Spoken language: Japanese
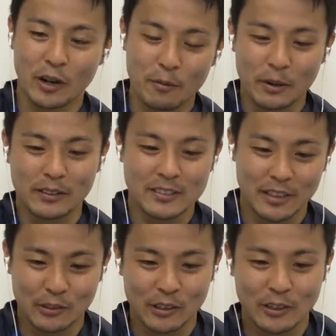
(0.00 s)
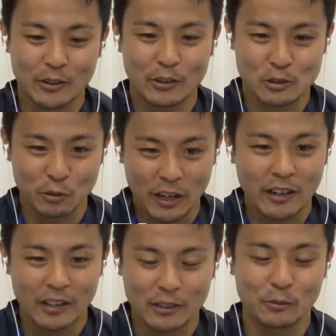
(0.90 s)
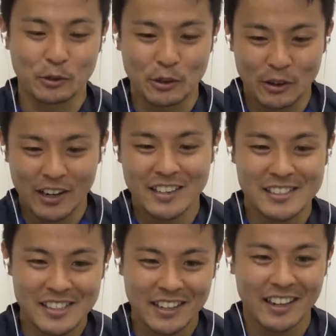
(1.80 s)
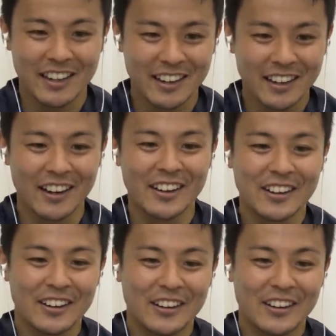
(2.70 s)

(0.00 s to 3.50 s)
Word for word: うガンバさんとかいろいろ湘南側ともいろいろ話して結果